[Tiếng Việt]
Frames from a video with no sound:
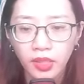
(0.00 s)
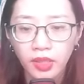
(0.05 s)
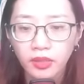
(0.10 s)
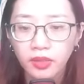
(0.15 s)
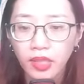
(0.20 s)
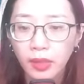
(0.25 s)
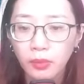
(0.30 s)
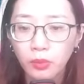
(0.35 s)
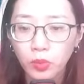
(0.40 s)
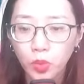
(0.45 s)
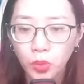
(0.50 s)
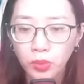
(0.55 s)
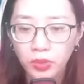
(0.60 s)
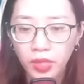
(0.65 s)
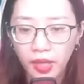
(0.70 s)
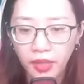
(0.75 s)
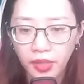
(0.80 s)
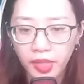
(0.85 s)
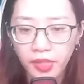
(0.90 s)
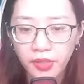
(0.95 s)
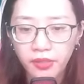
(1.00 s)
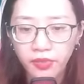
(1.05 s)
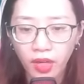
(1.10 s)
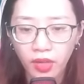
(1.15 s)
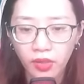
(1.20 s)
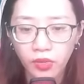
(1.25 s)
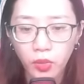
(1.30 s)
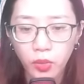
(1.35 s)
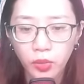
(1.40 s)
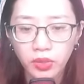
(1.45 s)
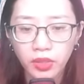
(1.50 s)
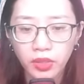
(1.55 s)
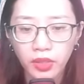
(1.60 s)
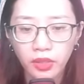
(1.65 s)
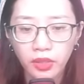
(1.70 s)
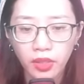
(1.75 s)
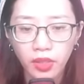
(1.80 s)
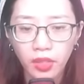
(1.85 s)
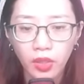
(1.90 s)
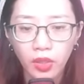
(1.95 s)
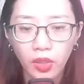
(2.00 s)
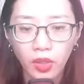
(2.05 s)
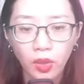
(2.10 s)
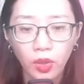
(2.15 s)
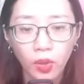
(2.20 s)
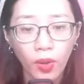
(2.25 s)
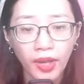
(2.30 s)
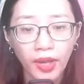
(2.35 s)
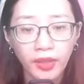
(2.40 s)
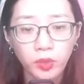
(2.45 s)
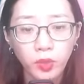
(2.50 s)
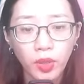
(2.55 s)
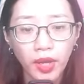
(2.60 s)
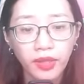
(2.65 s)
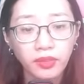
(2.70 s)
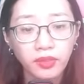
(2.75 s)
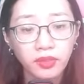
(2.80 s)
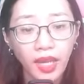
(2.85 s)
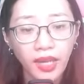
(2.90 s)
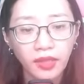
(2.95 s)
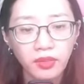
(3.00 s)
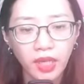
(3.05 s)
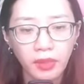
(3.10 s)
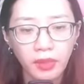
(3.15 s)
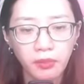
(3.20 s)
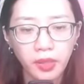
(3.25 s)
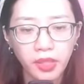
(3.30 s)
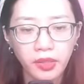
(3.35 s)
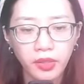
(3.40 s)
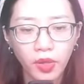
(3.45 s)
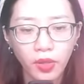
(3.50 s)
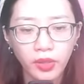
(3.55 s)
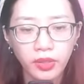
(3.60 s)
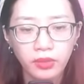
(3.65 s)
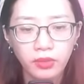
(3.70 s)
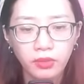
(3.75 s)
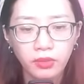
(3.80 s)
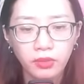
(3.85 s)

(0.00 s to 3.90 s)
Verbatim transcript: Ta muốn để khí vận của ngươi hoàn toàn tan thành mây khói.